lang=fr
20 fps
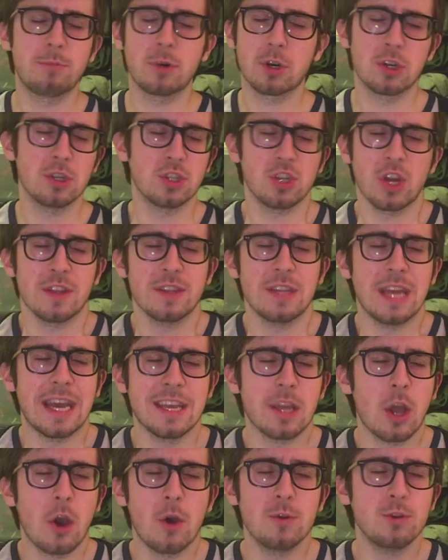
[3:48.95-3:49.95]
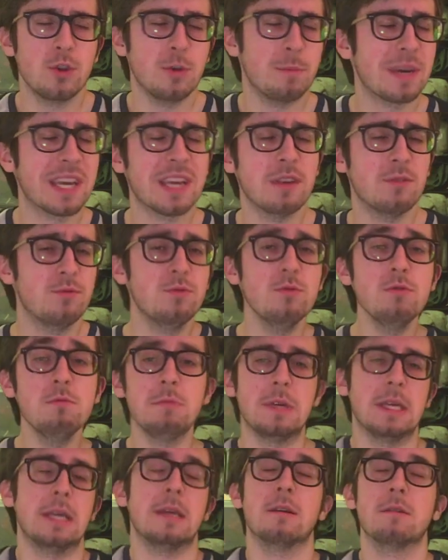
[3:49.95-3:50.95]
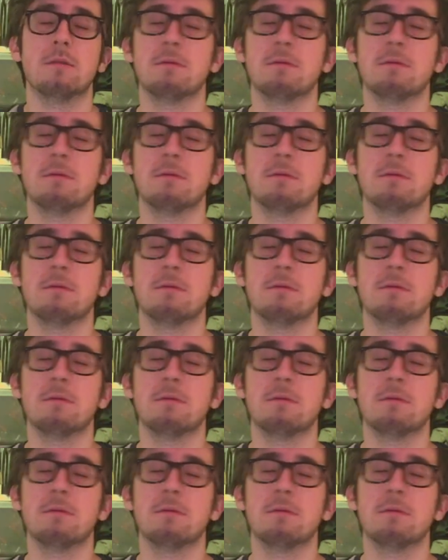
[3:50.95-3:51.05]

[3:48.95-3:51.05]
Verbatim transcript: Pas que j'en aille un de prévu, mais